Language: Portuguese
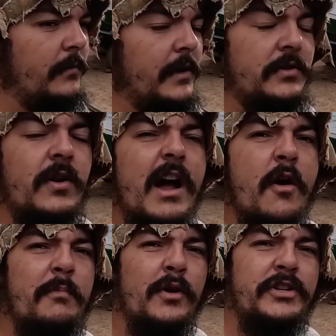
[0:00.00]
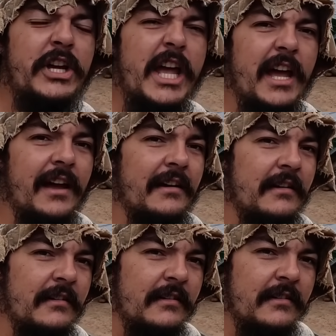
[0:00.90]
Pessoal, bom dia!
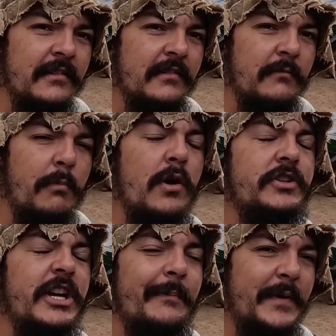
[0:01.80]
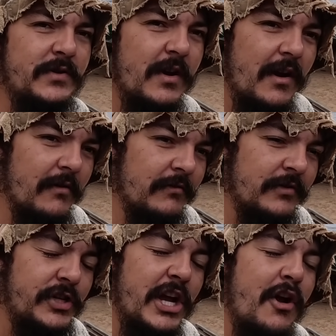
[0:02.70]
Bom dia, pessoal.
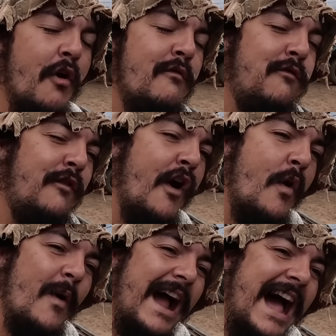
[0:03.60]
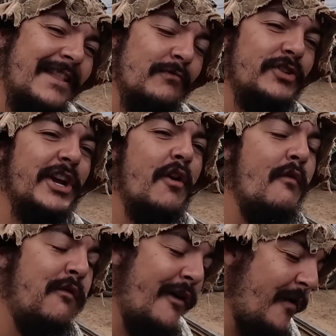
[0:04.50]
Chegou um folgado, chegou um
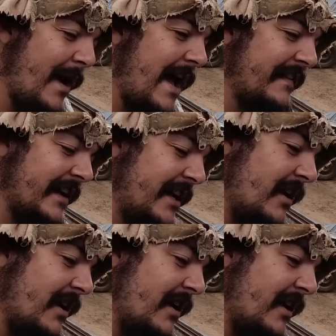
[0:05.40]
folgado aqui.